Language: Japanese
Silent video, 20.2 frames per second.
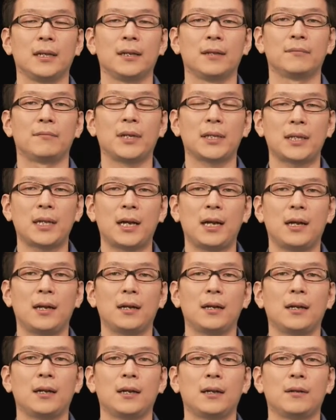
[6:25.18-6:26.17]
ま
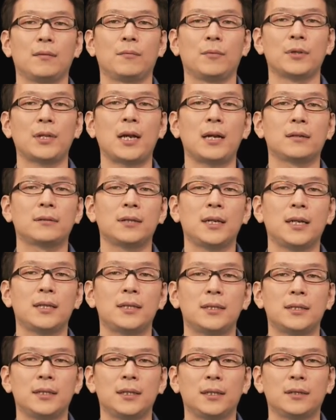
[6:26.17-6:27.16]
たモナーク
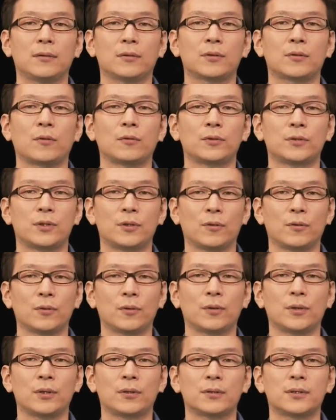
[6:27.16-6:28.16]
HD の特徴
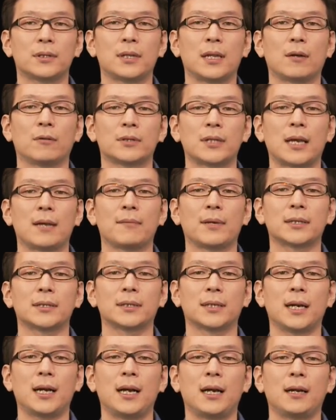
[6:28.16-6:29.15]
の一つでございま
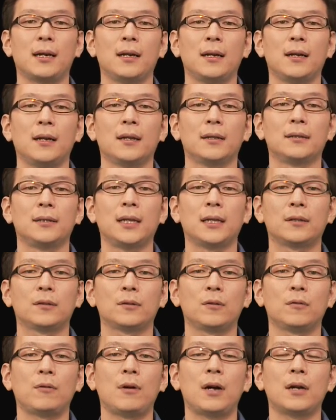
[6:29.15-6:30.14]
すが、
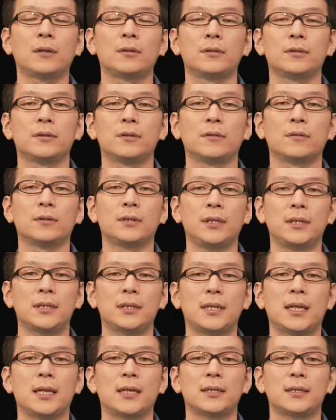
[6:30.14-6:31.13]
ネットワーク上に
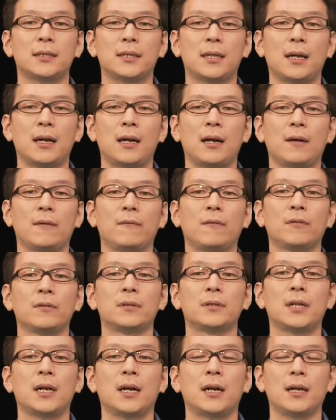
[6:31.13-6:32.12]
指定した
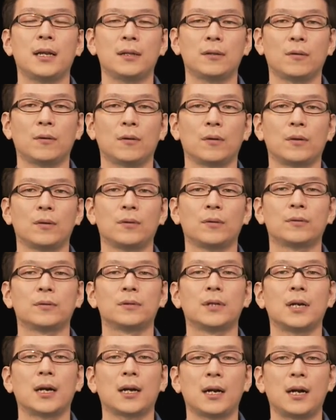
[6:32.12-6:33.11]
フォルダへの
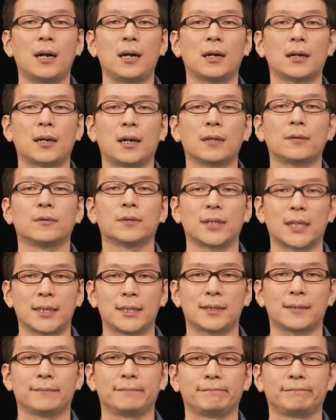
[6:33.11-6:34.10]
録画が可能です。